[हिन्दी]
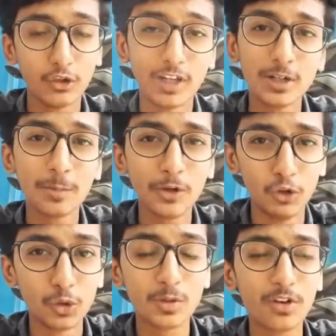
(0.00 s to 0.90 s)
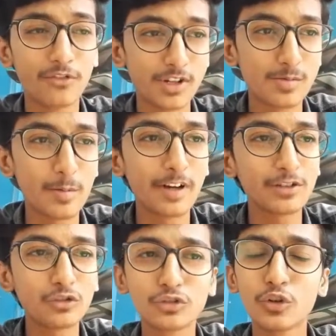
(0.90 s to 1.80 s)
तो है जब मेरी यूट्यूब की जब फर्स्ट पेमेंट
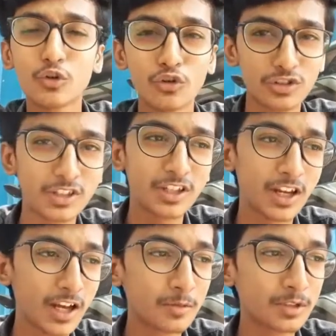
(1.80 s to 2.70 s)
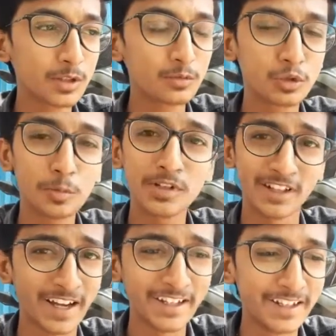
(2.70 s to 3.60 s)
जो उसकी खुशी थी ना यार मतलब उसको मैं
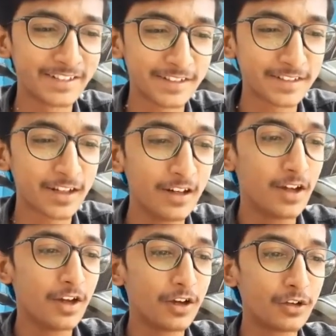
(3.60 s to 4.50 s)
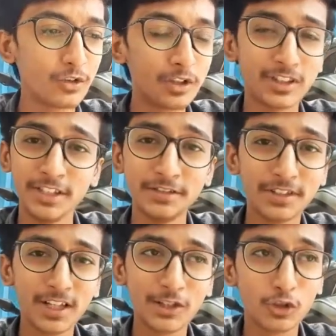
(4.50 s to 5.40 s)
ज़ाहिर नहीं कर सकता क्योंकि तीन
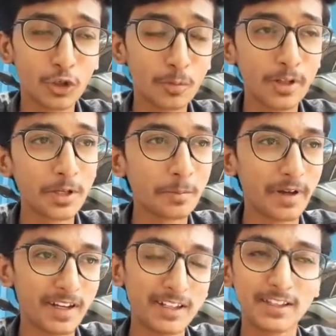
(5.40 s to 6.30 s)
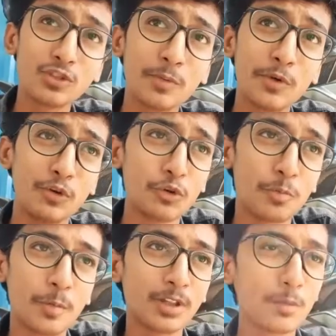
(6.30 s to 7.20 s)
साल की जो कि मेरी मेहनत थी तो मैं यूट्यूब
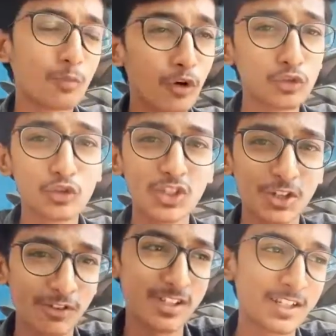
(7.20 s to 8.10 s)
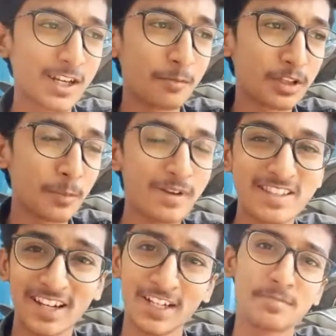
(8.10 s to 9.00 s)
पे मतलब बहुत कुछ इन्वेस्ट कराया मतलब मेरे
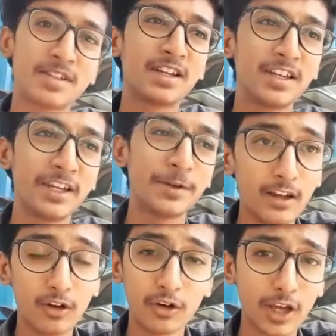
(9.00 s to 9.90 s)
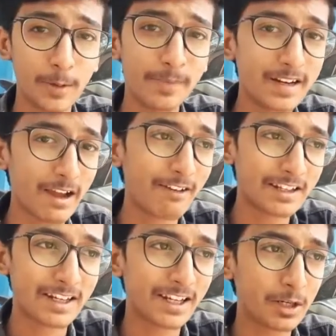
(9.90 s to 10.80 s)
सेटअप्स के लिए और कहीं पे ट्रैवल
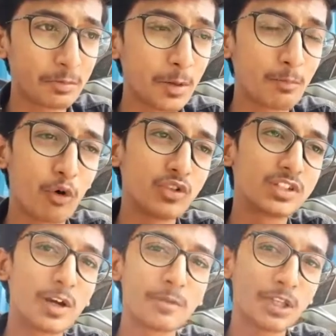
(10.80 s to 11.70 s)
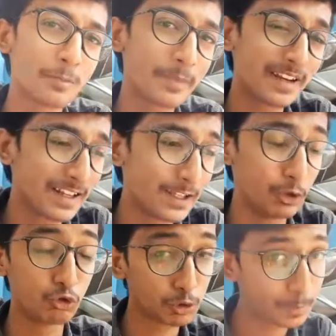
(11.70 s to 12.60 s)
करने के लिए मतलब बहुत जगह मतलब मैं
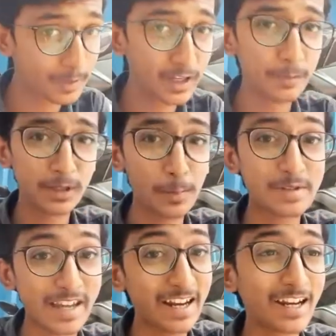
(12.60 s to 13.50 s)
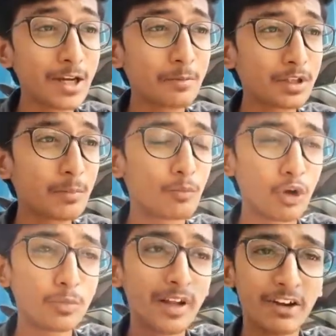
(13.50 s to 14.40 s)
यूट्यूब के मतलब चैनल के लिए मतलब
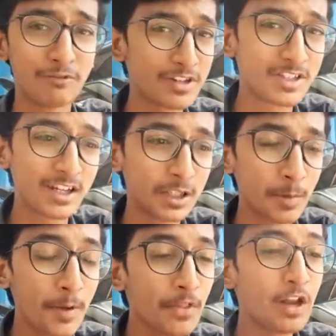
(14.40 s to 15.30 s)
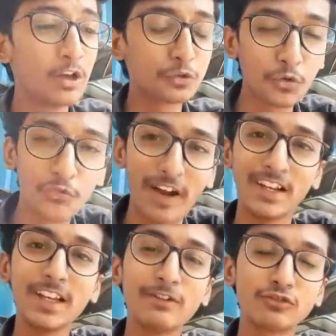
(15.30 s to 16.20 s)
बहुत बार इन्वेस्ट करा था मैं तो
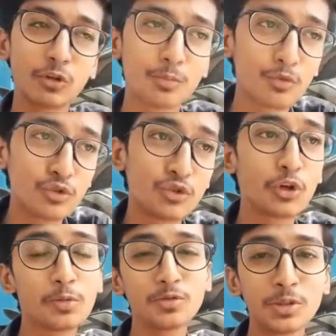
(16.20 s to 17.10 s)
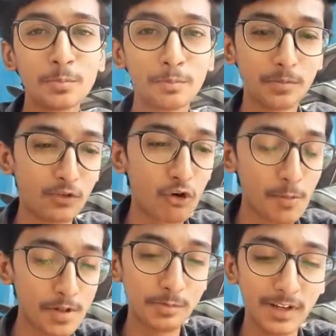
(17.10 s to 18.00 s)
फाइनली वो सब कुछ जो कि मुझे
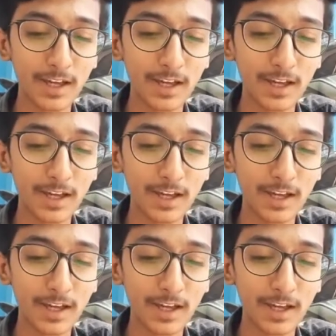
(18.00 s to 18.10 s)
वापस मिल